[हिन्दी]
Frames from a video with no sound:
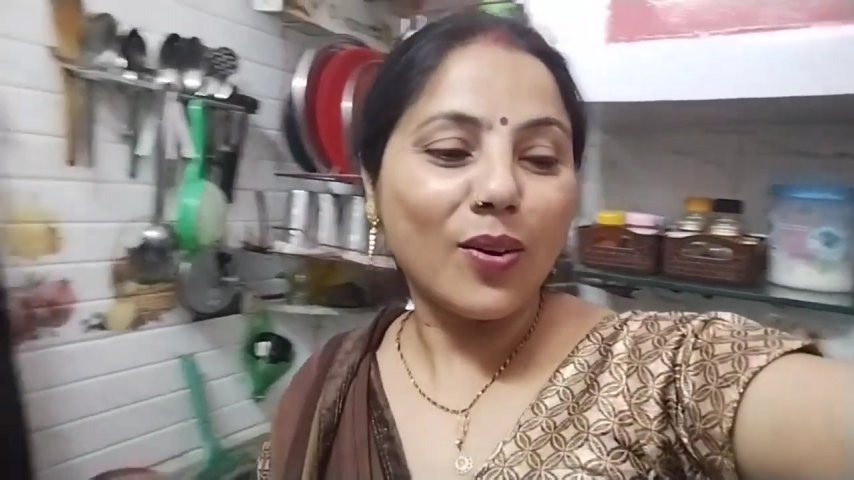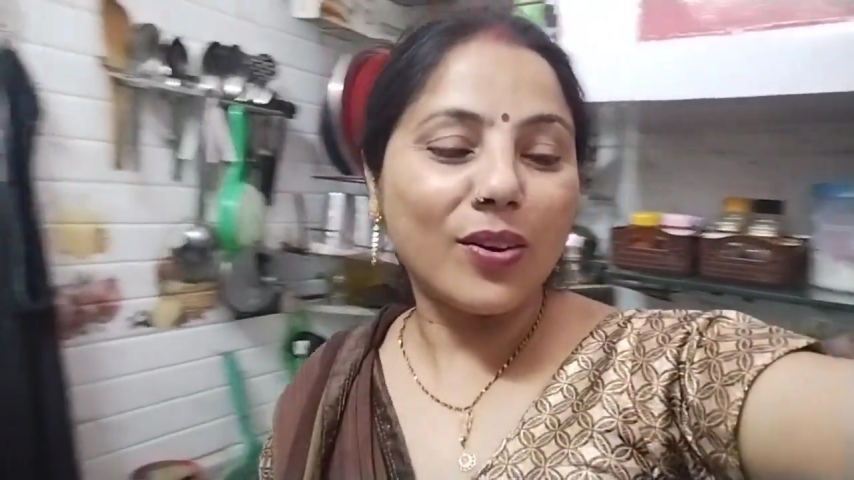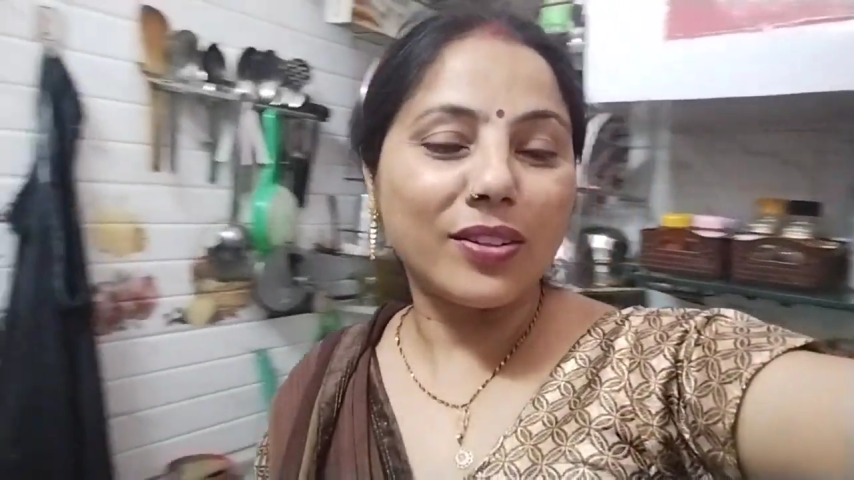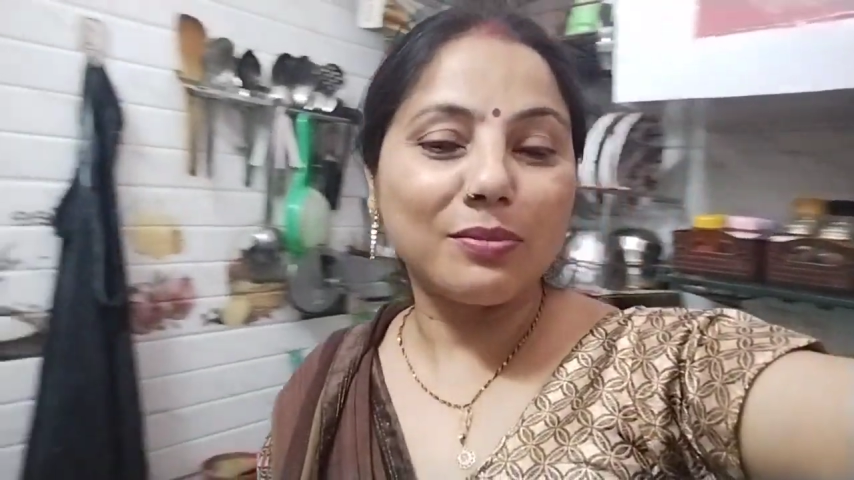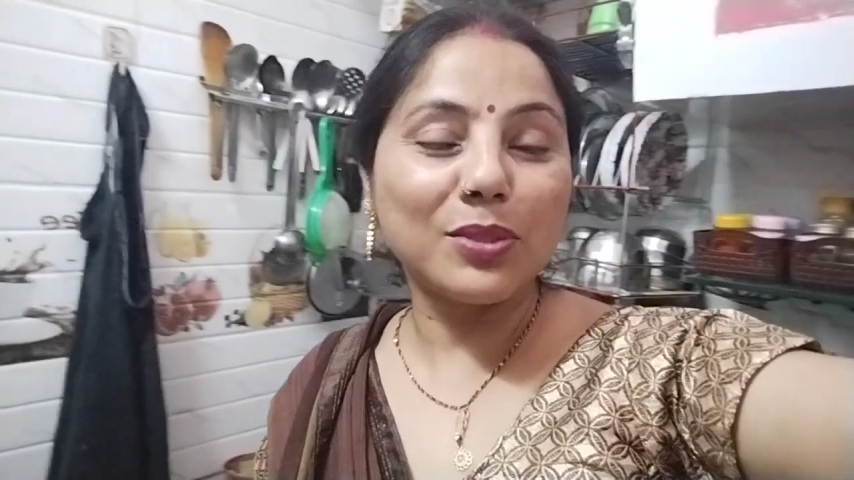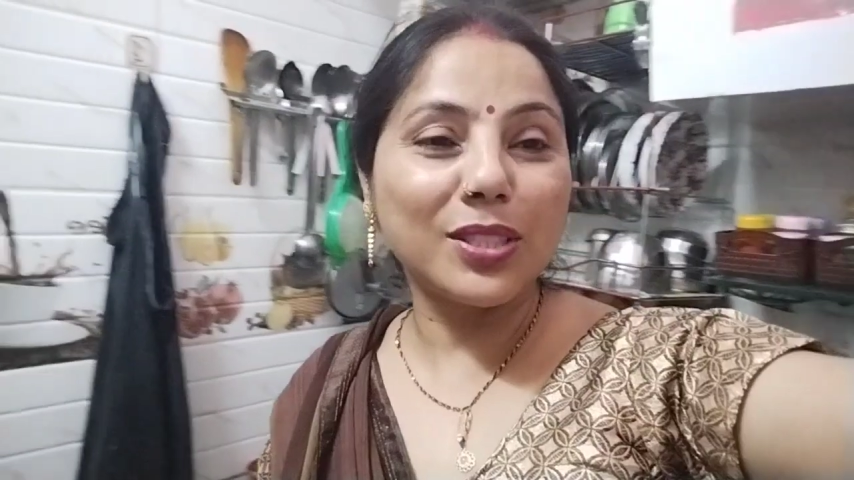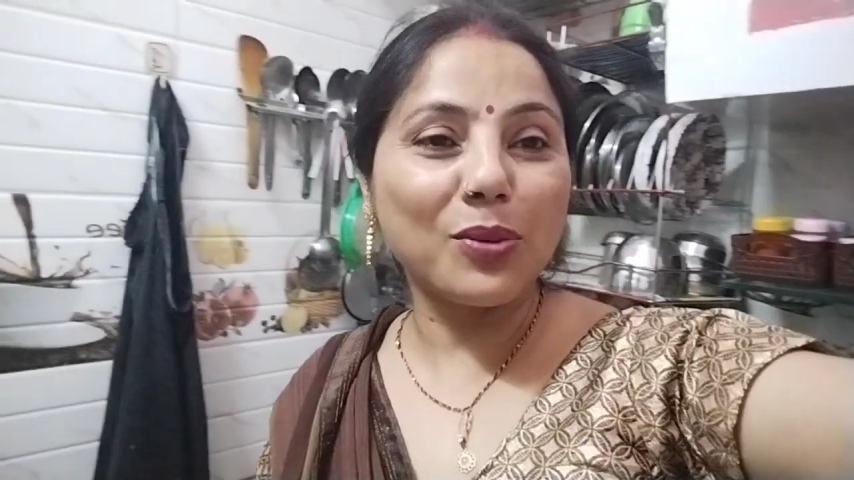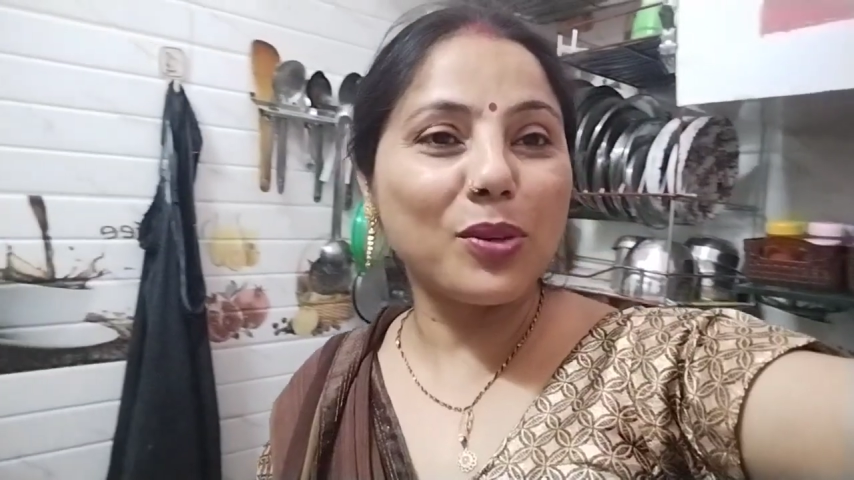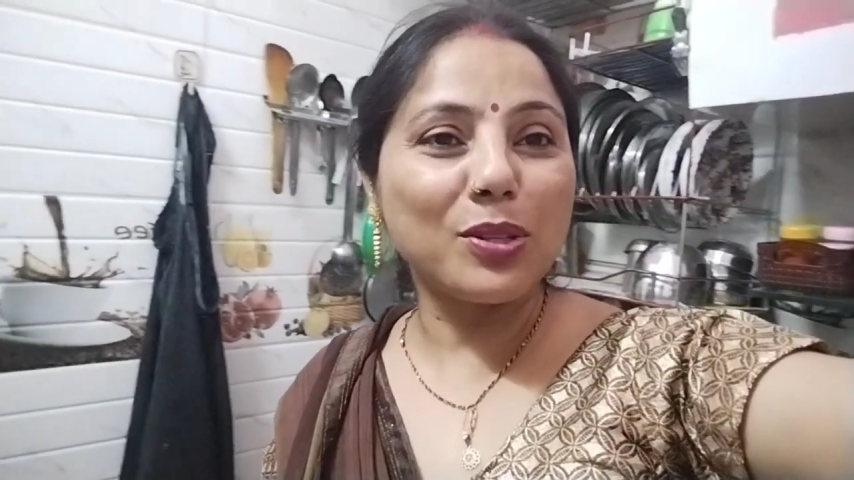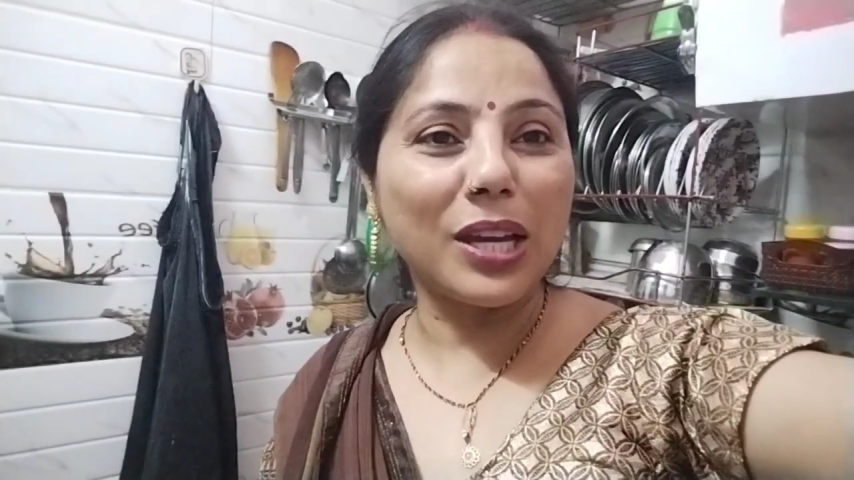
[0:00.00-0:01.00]
और
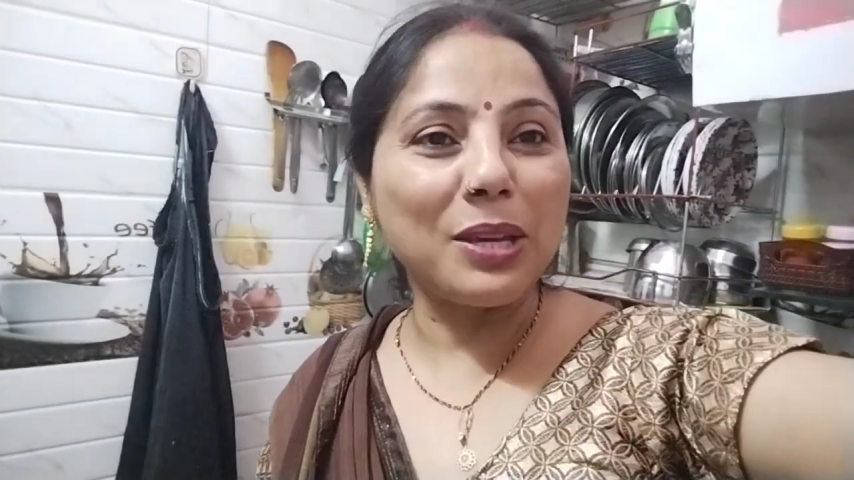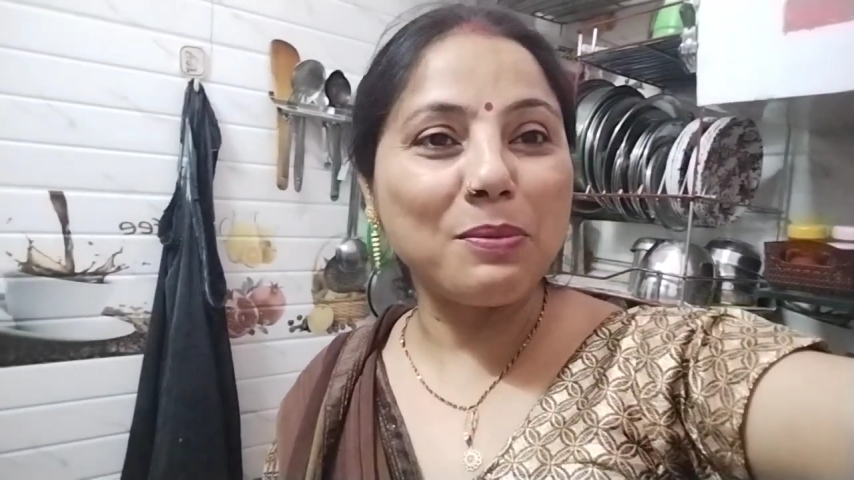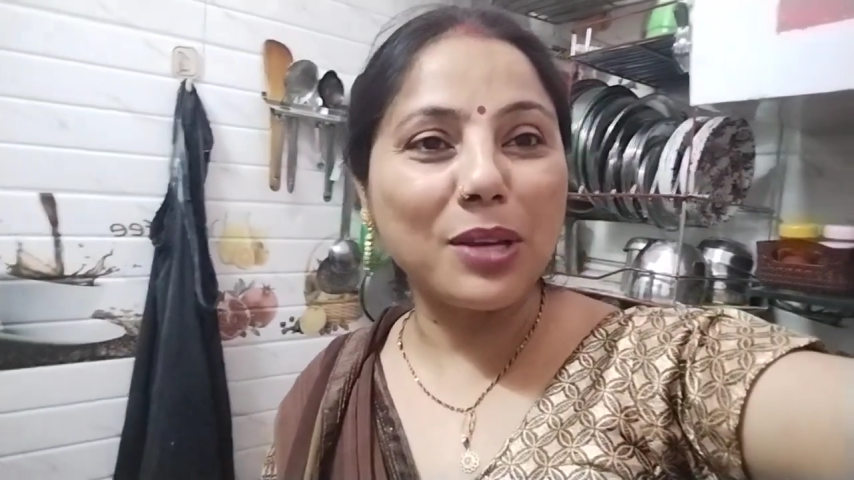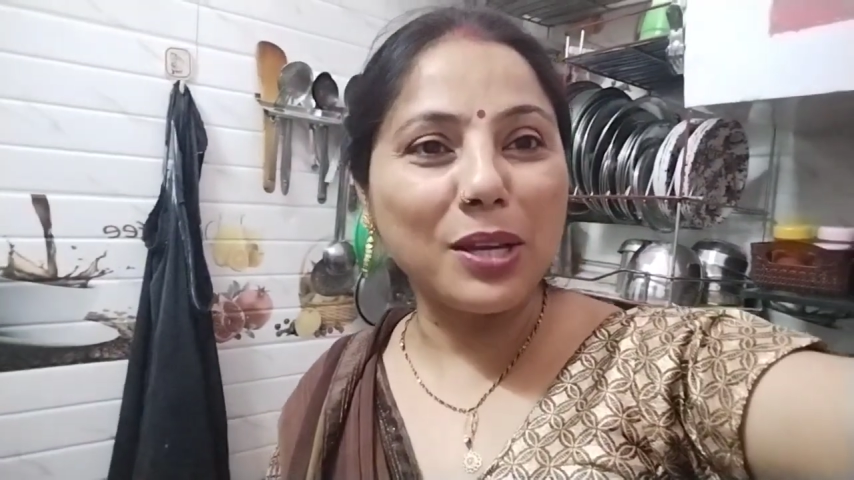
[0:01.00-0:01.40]
मुझसे कोई कहीं